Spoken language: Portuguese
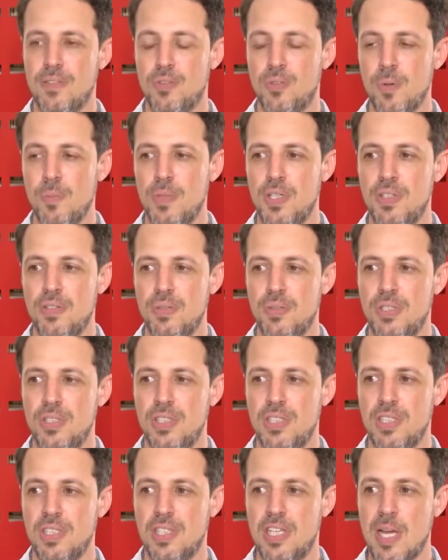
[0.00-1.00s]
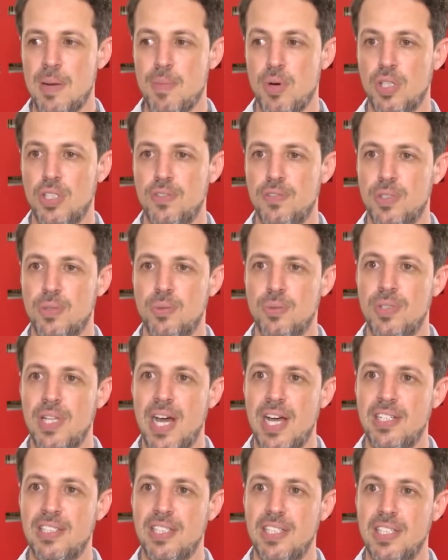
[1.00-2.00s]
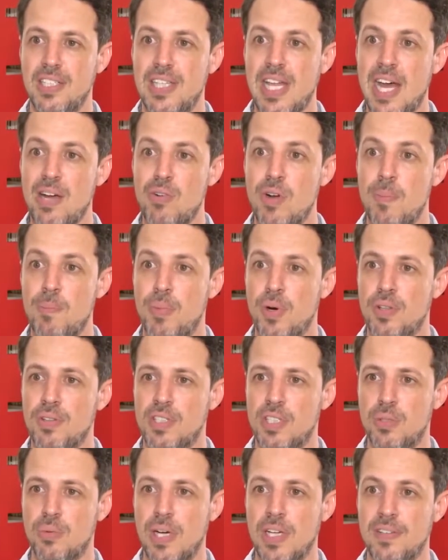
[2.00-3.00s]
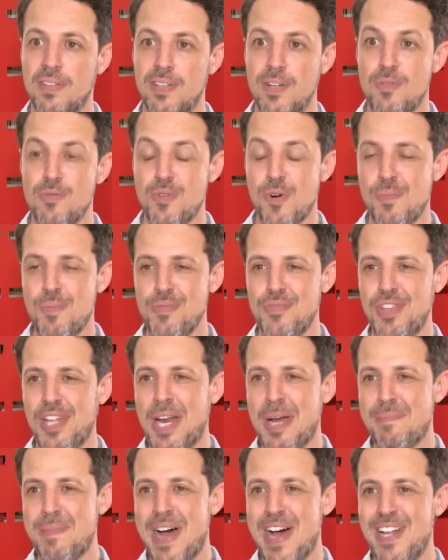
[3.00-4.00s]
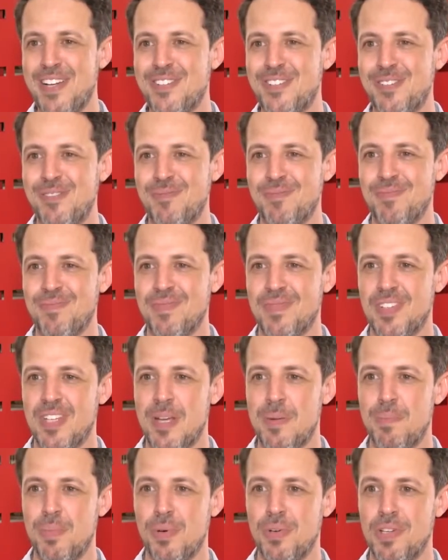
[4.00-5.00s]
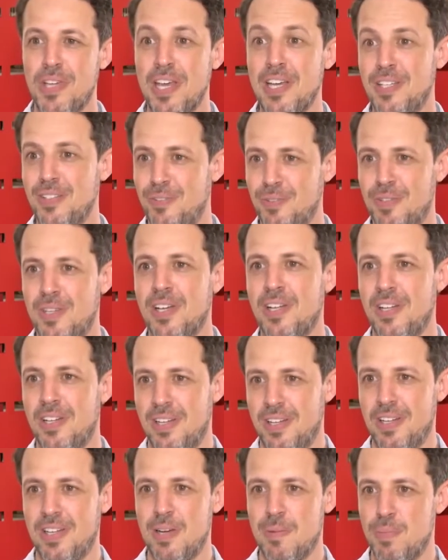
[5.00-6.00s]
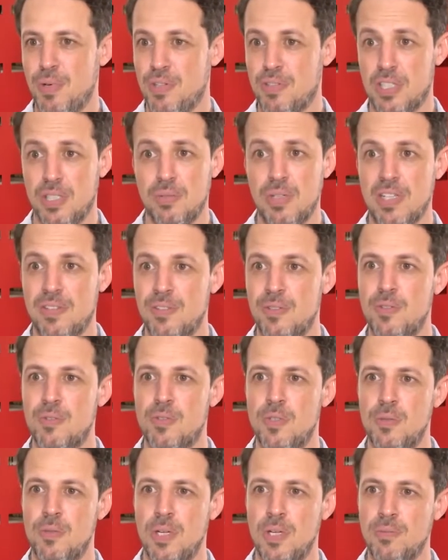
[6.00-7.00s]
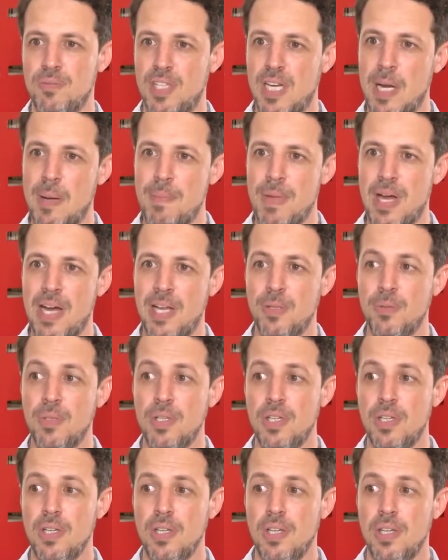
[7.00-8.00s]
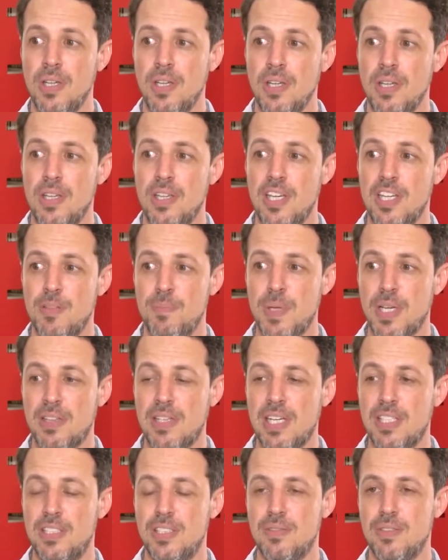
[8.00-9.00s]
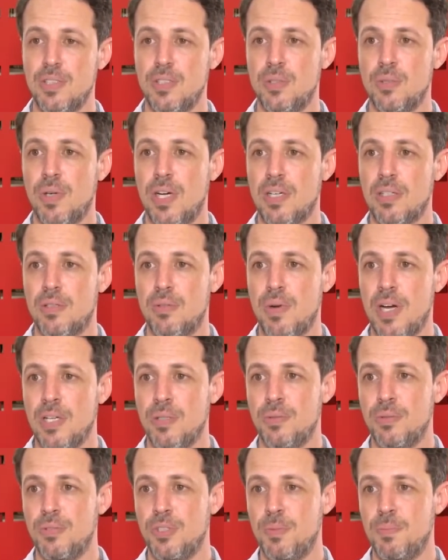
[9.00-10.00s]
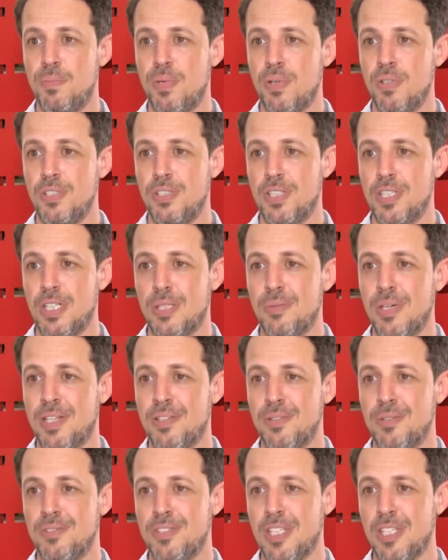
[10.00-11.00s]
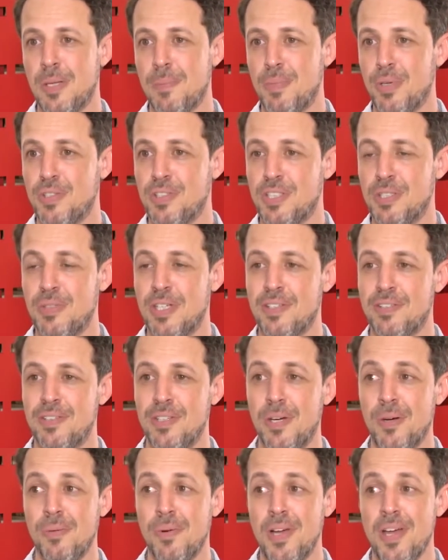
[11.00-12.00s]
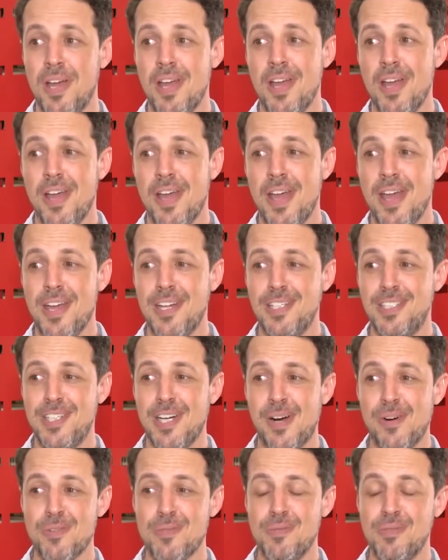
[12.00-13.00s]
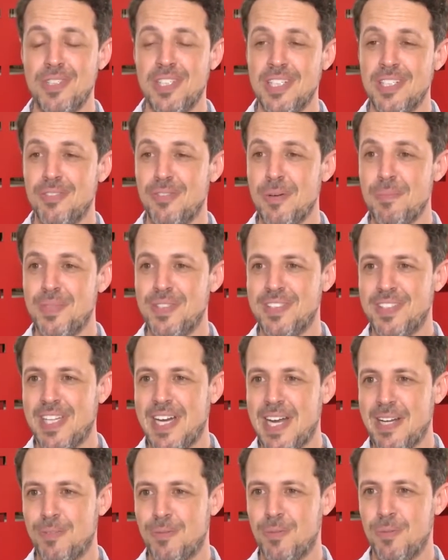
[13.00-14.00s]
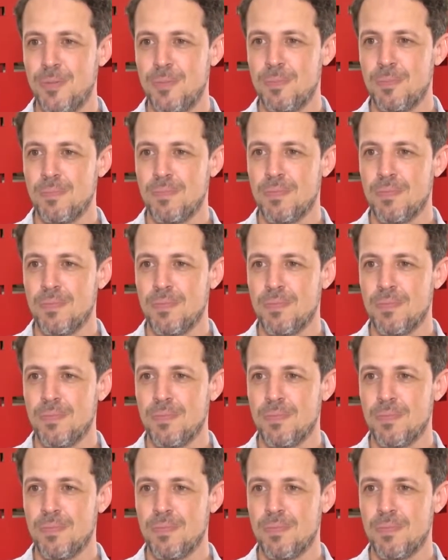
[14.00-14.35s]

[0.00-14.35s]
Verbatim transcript: Sobre isso, eu diria que a maior dificuldade é lidar com a pós-graduação como um trabalho, né? porque é isso que ela é. A pós-graduação é um trabalho. E a expectativa de, que o aluno de, de graduação tem da pós-graduação é de algo um tanto abstrato.